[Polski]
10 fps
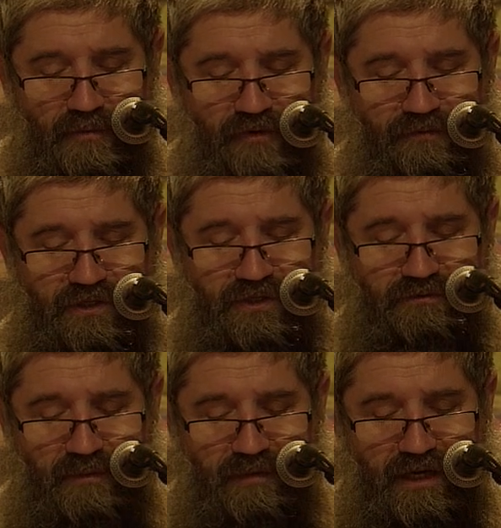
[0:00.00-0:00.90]
bo
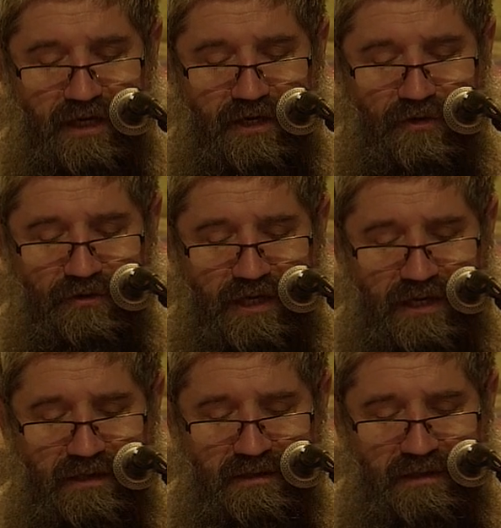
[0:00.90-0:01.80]
chwyciła mnie
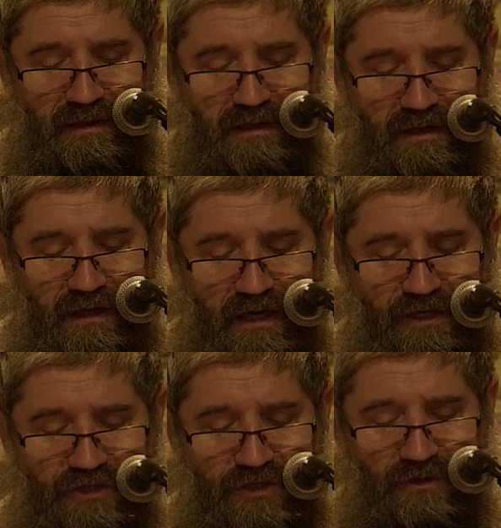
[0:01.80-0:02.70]
agonia,
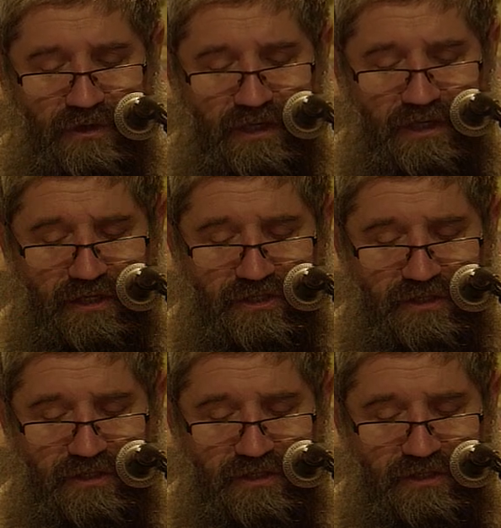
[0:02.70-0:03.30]
ale ciągle